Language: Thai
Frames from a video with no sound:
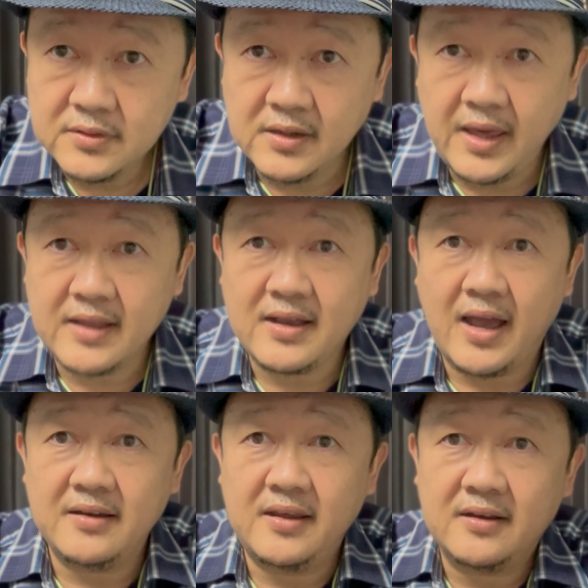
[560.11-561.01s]
ซึ่งเหตุ
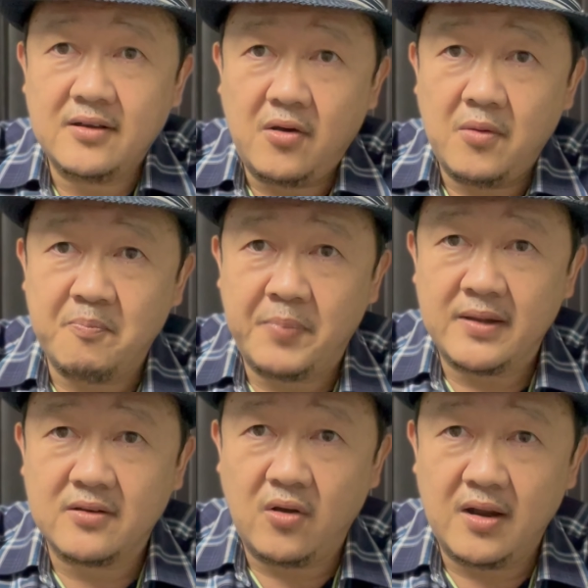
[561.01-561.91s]
การณ์นี้ก็เป็
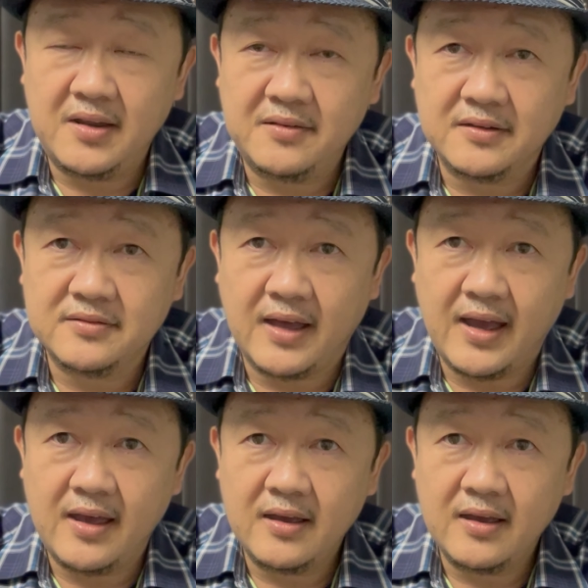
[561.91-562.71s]
นกรณีศึกษา